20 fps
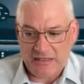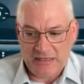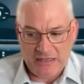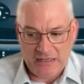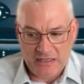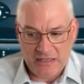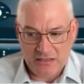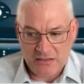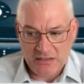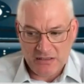
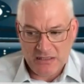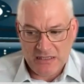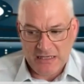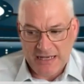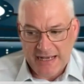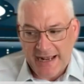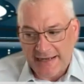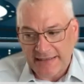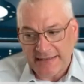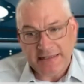er
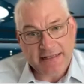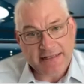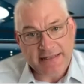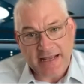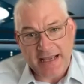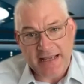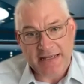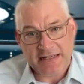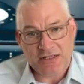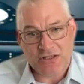handelt
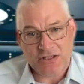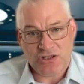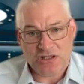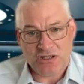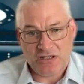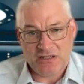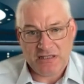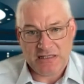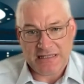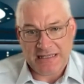
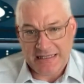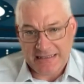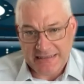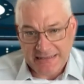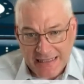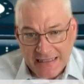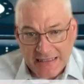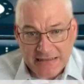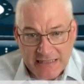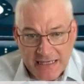eigenständig, er
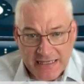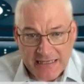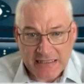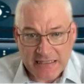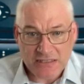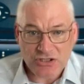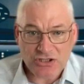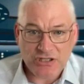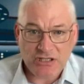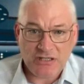denkt
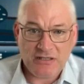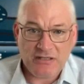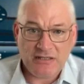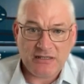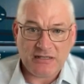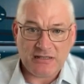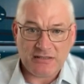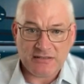eigenständig.